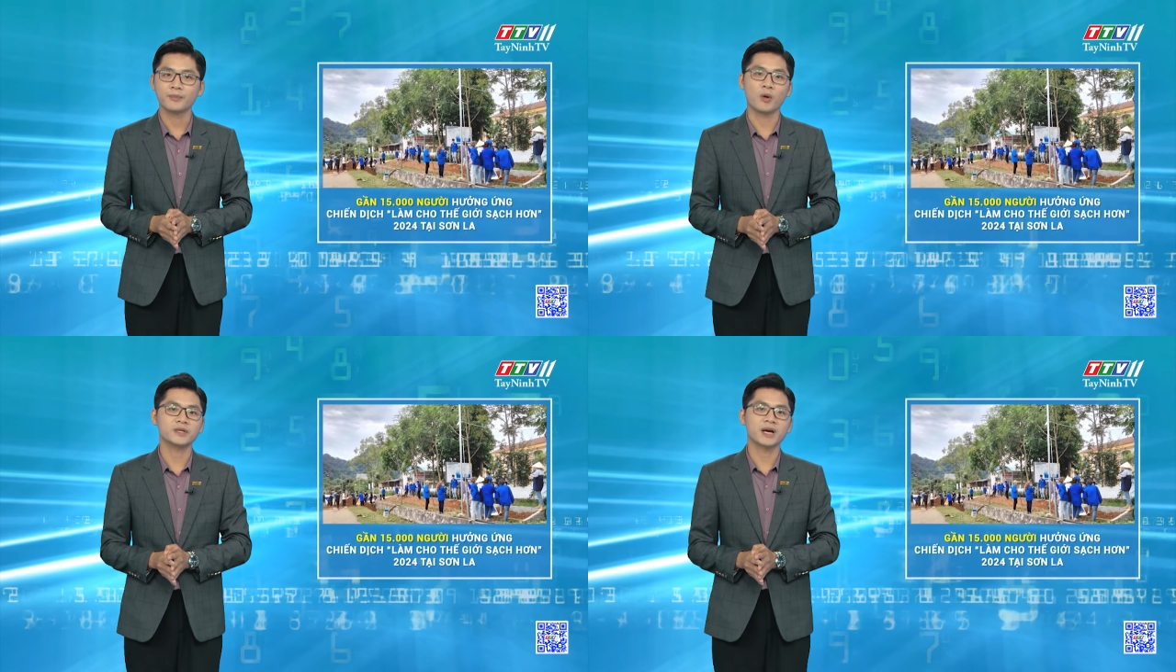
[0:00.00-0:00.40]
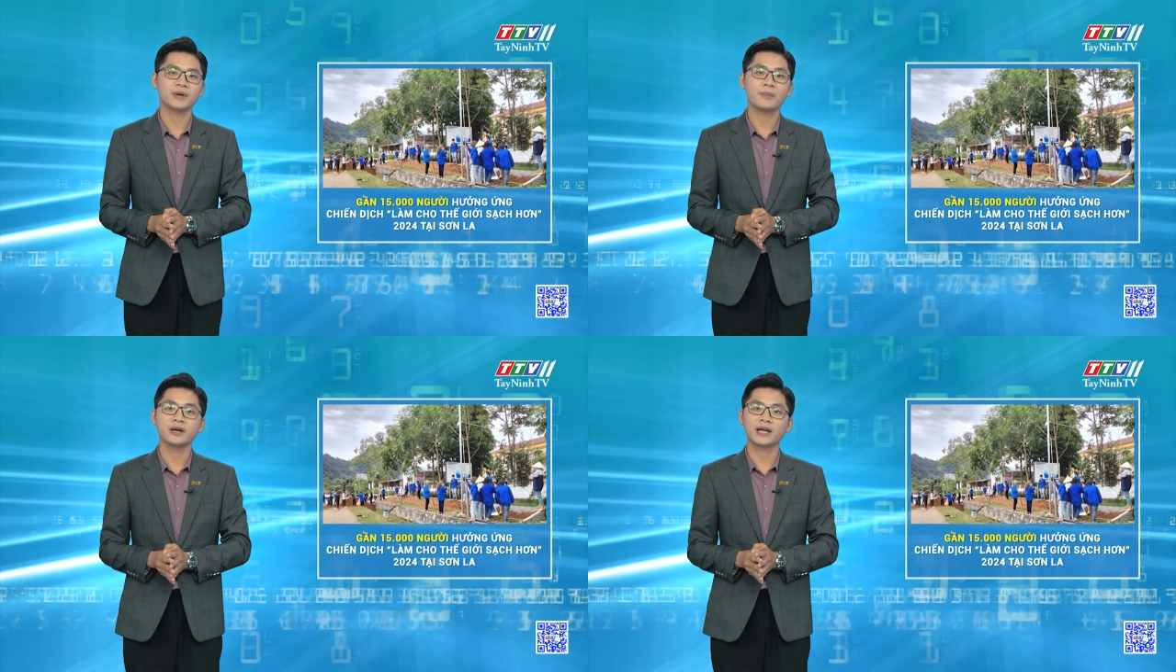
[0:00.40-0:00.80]

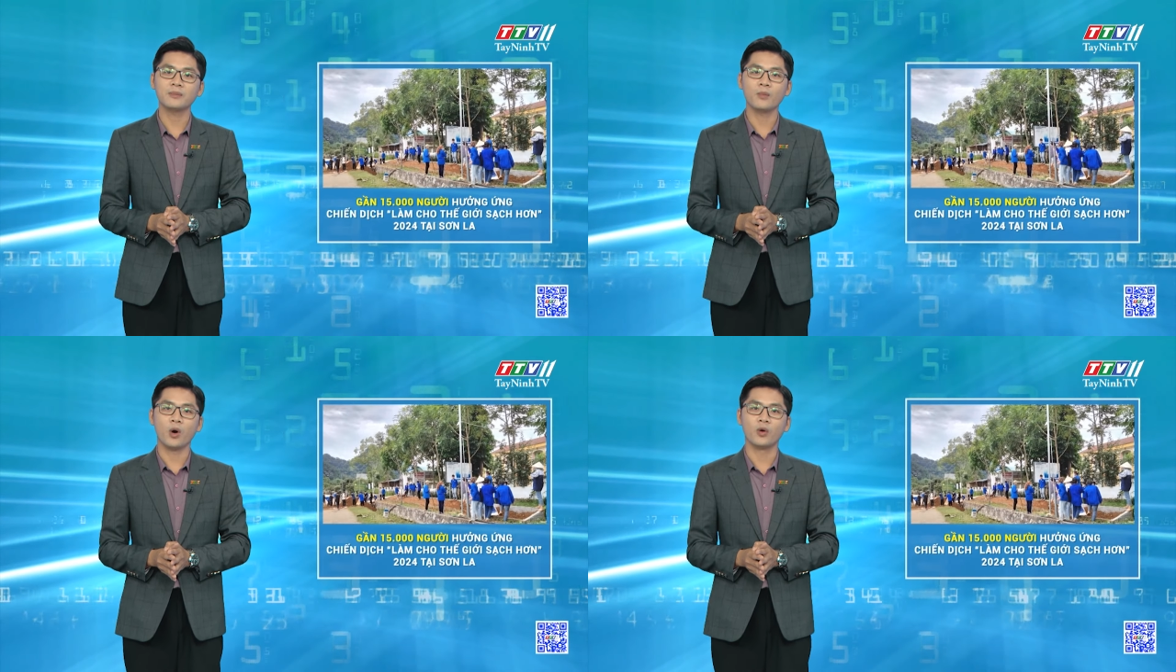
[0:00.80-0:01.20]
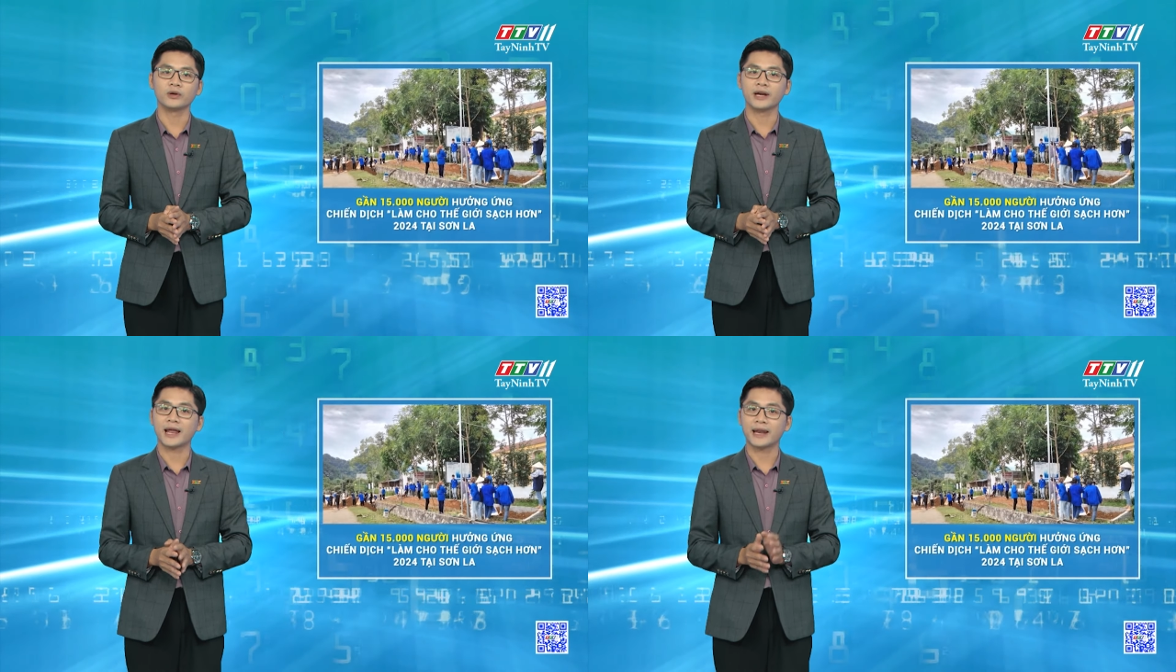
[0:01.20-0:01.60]
150 cán bộ
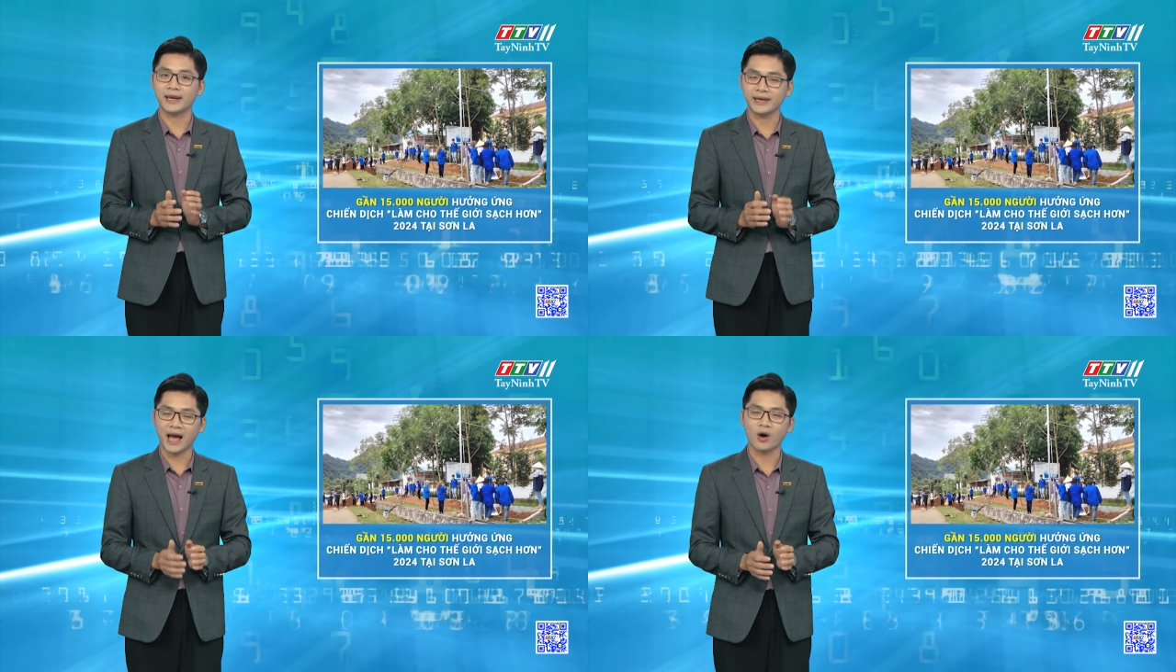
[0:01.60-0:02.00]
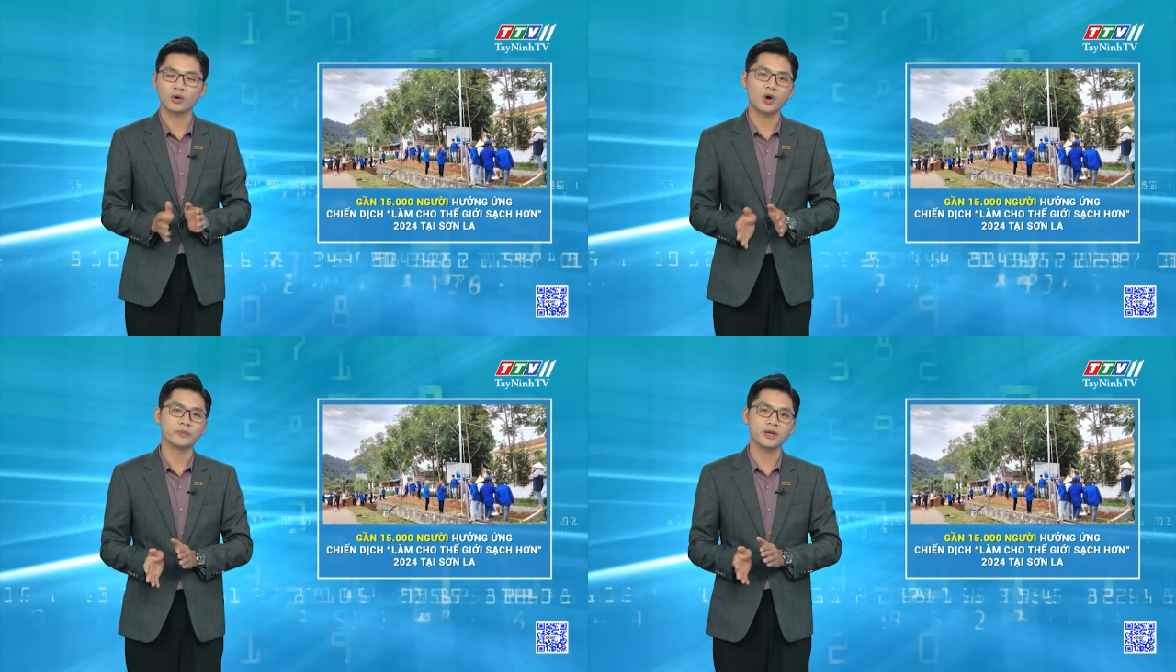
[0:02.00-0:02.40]
là lãnh đạo
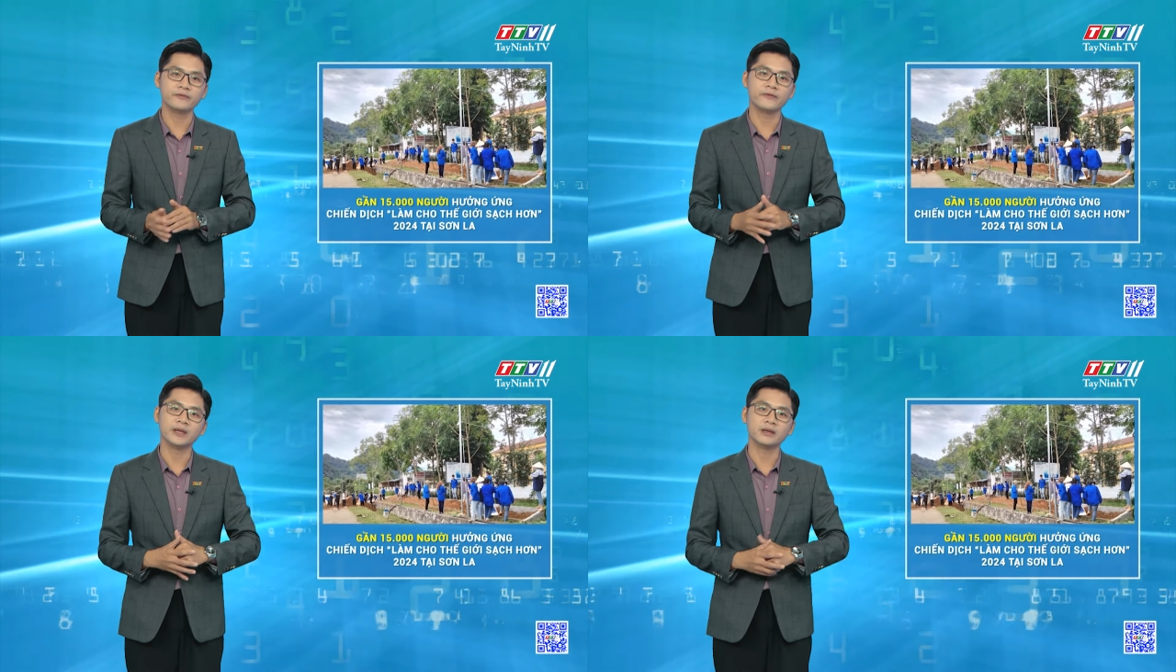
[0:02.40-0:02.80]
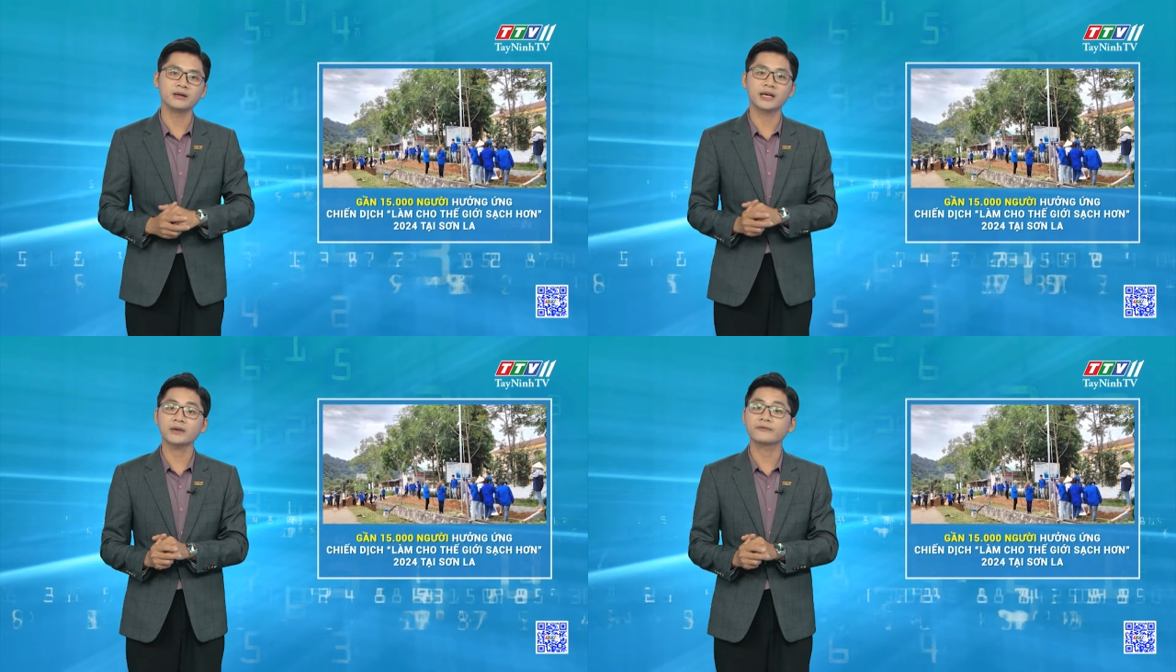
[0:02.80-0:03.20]
công chức viên chức
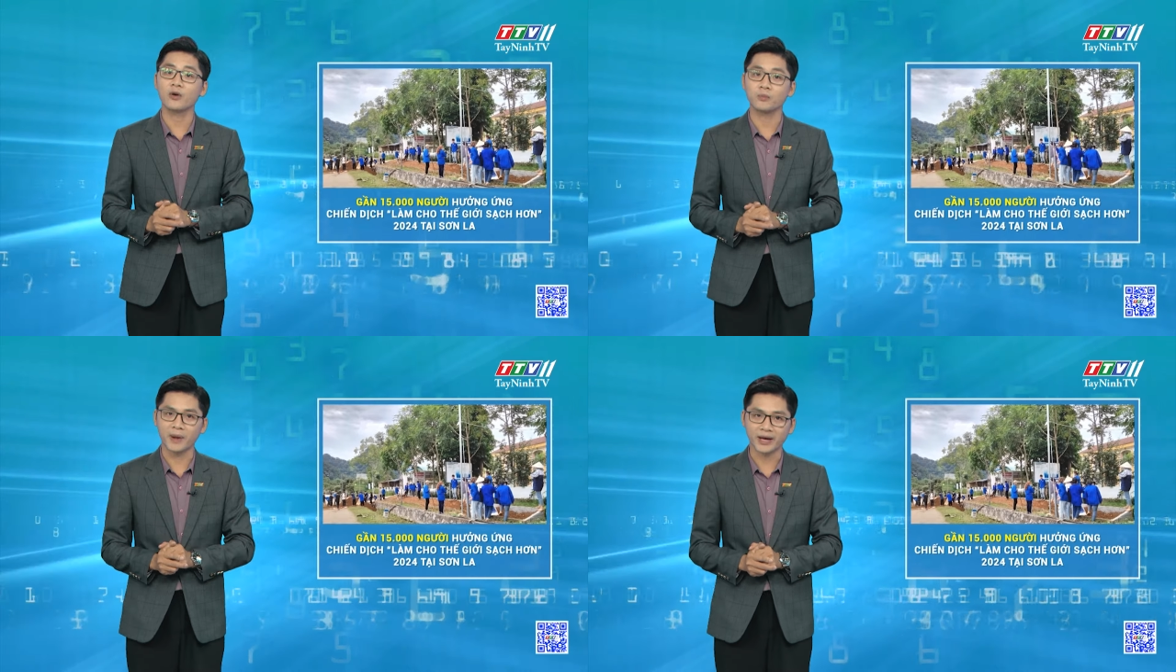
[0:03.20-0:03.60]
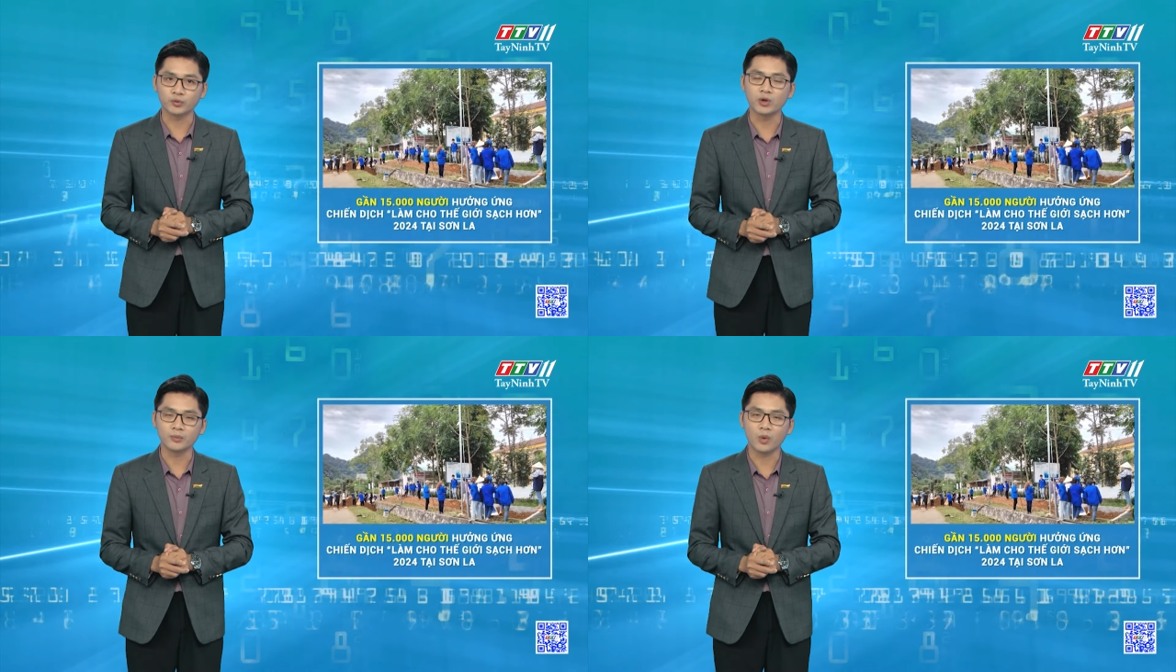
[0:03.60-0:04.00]
các phòng ban
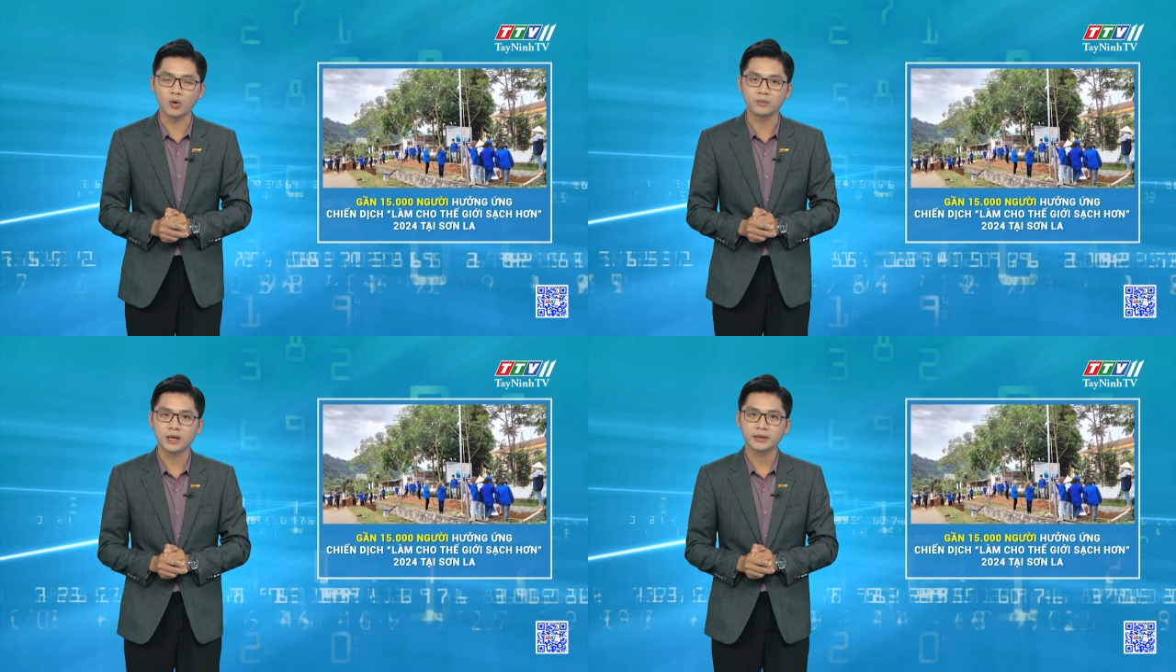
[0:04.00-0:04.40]
chuyên môn,